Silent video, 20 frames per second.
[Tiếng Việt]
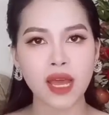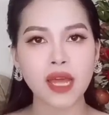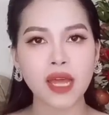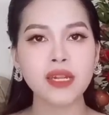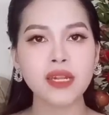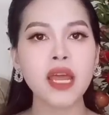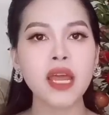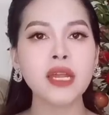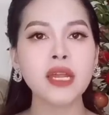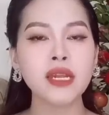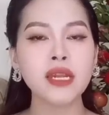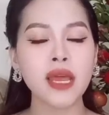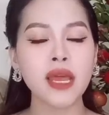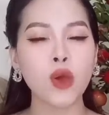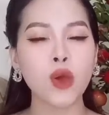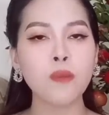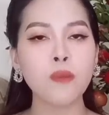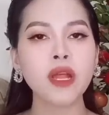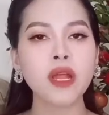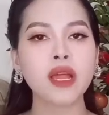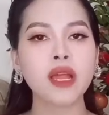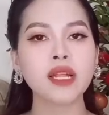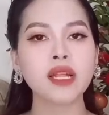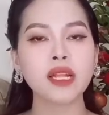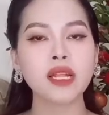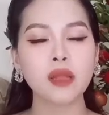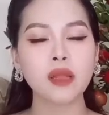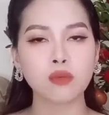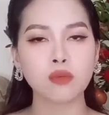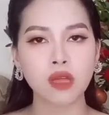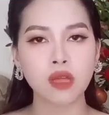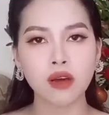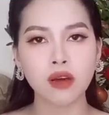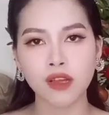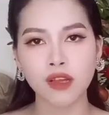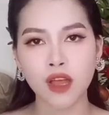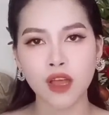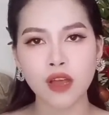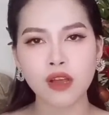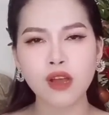Nên nếu biết kích thích đồng
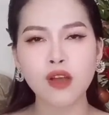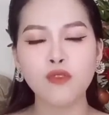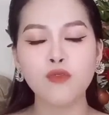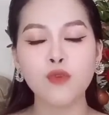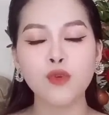thời, người